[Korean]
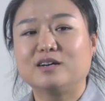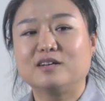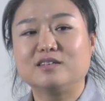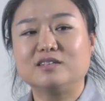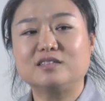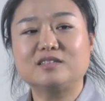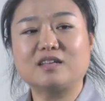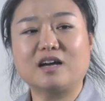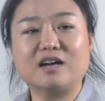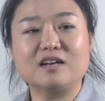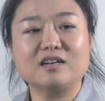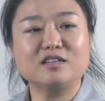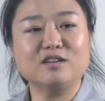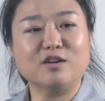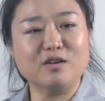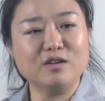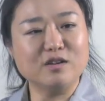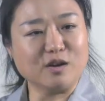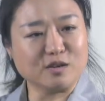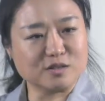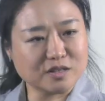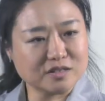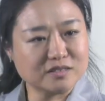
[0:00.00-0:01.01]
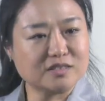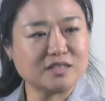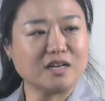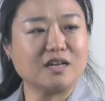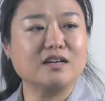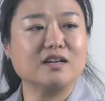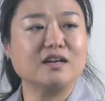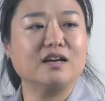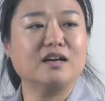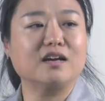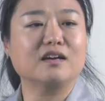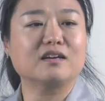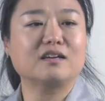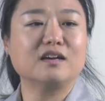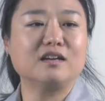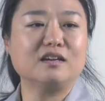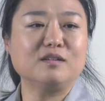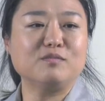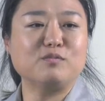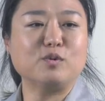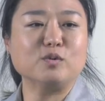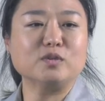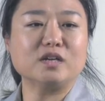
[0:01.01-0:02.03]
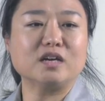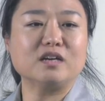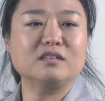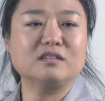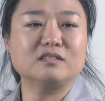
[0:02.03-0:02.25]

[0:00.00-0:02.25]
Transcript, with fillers: 이 딸이 16살에 캘리포니아에